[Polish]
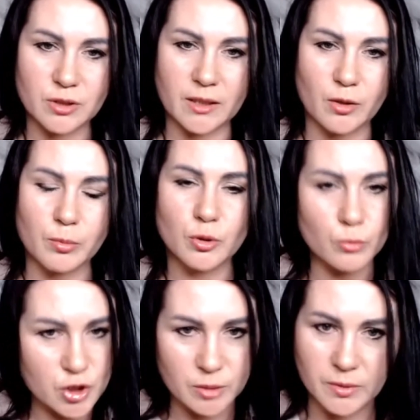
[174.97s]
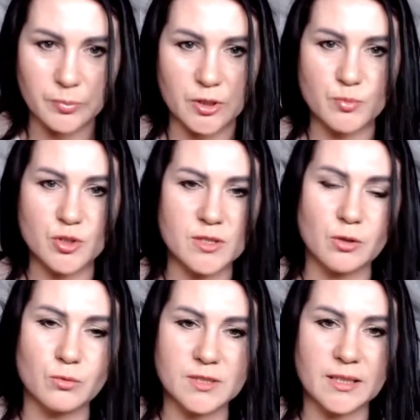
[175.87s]
do tego, bo to musimy pić przy
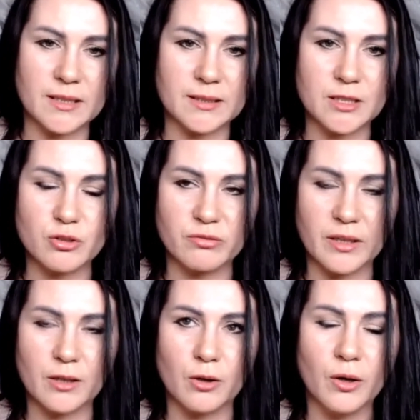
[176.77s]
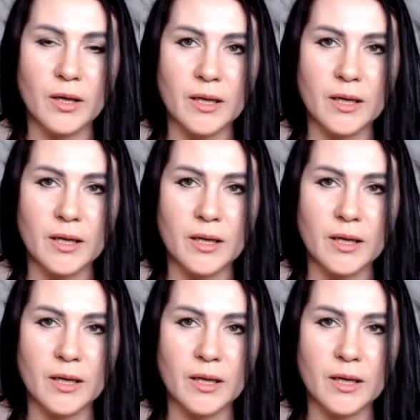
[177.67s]
soku z naciowego